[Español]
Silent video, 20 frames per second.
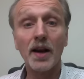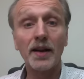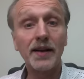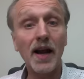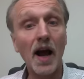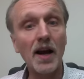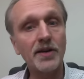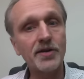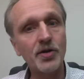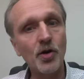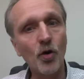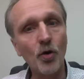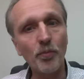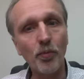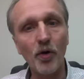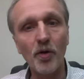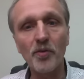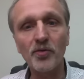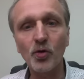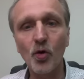El calcio lo
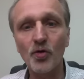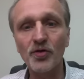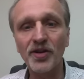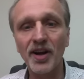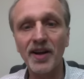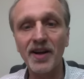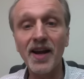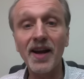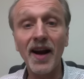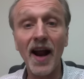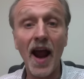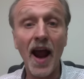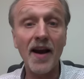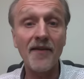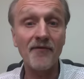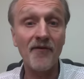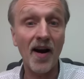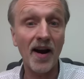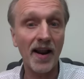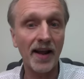podemos conseguir
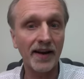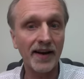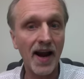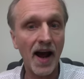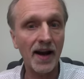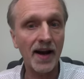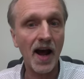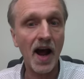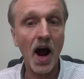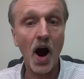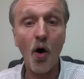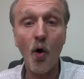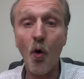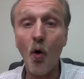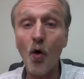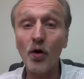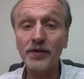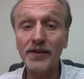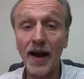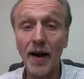en valeriana
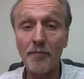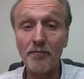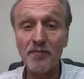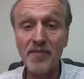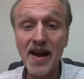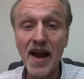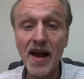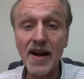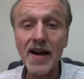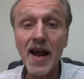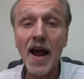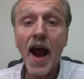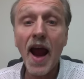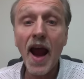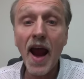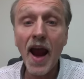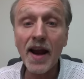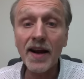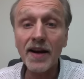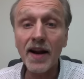o también
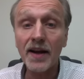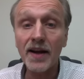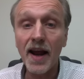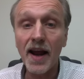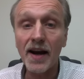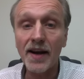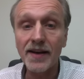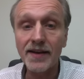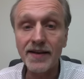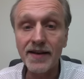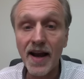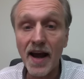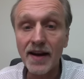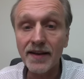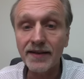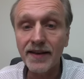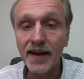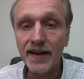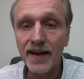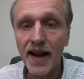en el
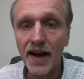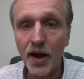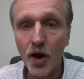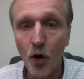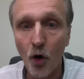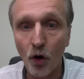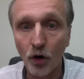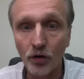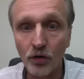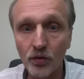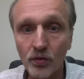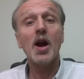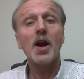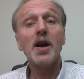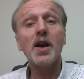diente de león.